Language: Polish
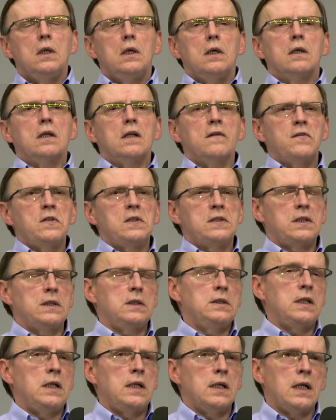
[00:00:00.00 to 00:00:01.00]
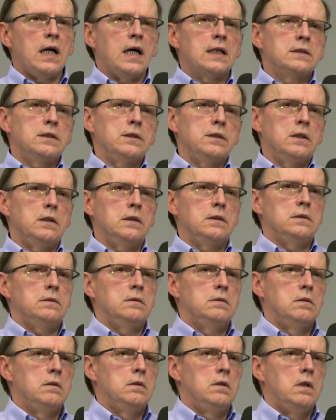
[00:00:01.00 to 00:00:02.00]
rewizyjnej Rady,
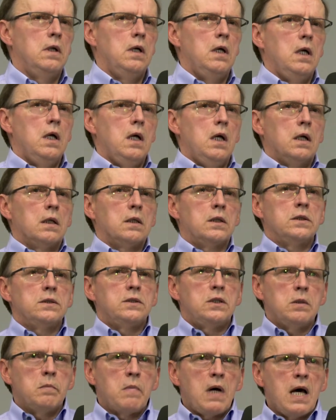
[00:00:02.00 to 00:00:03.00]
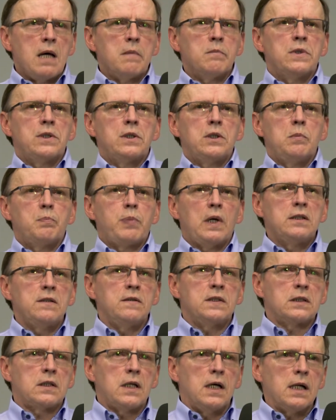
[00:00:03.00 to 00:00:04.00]
gdy mamy, i
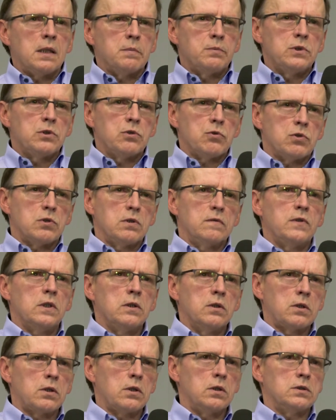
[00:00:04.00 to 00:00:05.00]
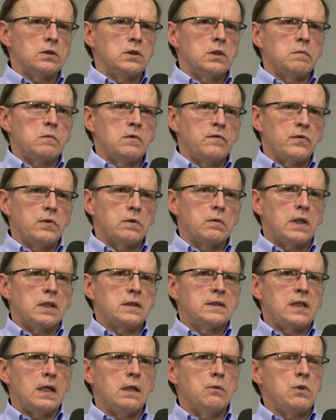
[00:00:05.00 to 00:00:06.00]
pani skarbnik już to wielokrotnie
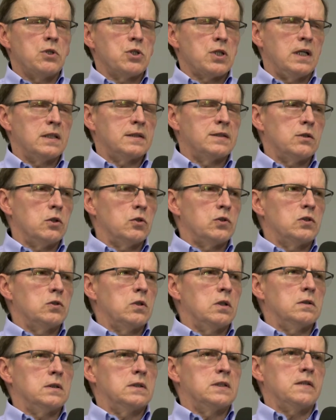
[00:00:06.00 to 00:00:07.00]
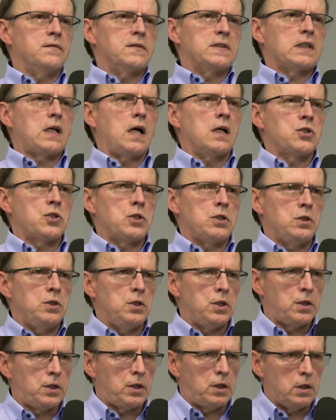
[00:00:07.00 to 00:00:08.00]
mówiła, cały czas rosnące
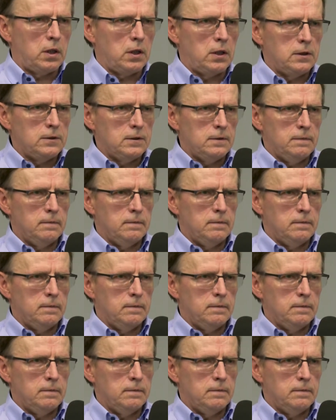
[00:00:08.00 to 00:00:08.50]
wskaźniki,